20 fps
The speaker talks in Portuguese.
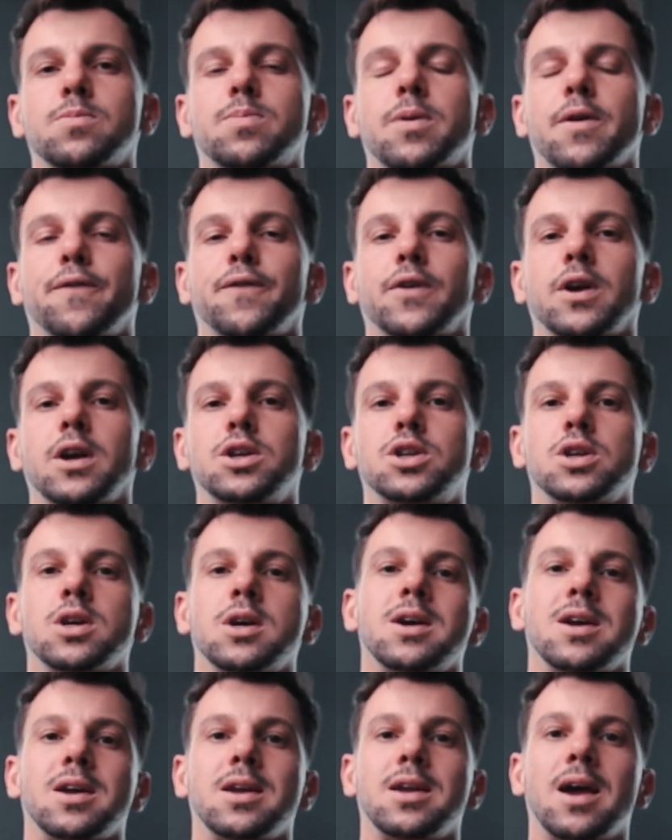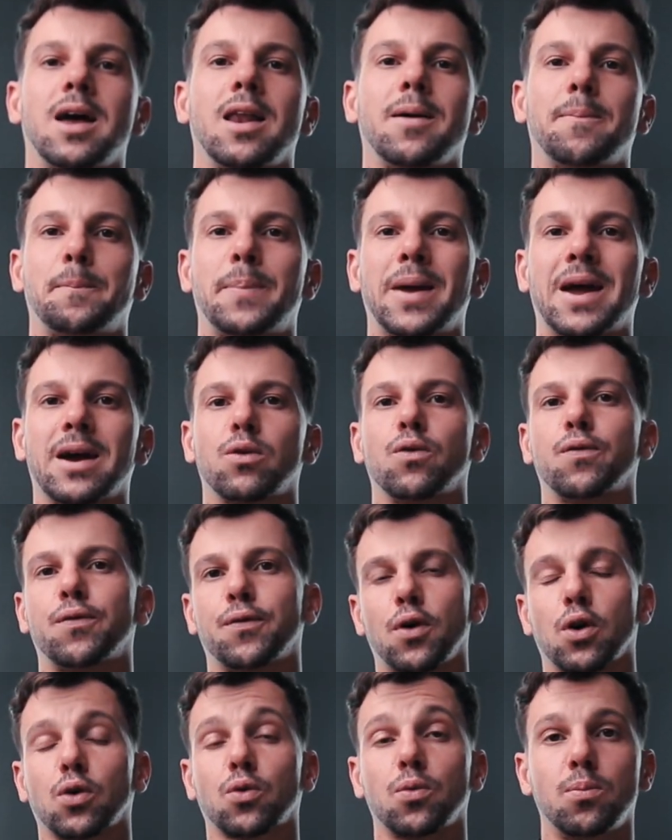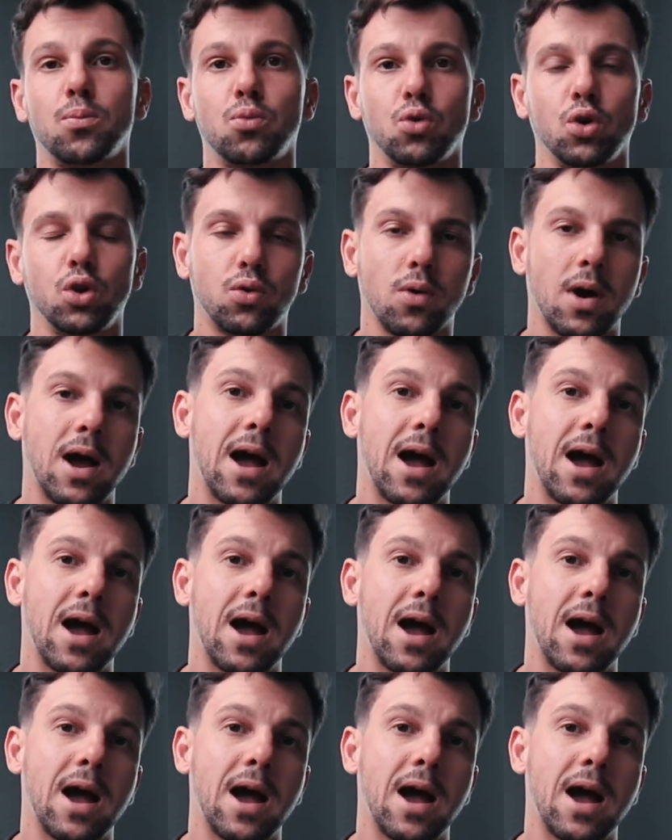e para frente e ela pega o foco muito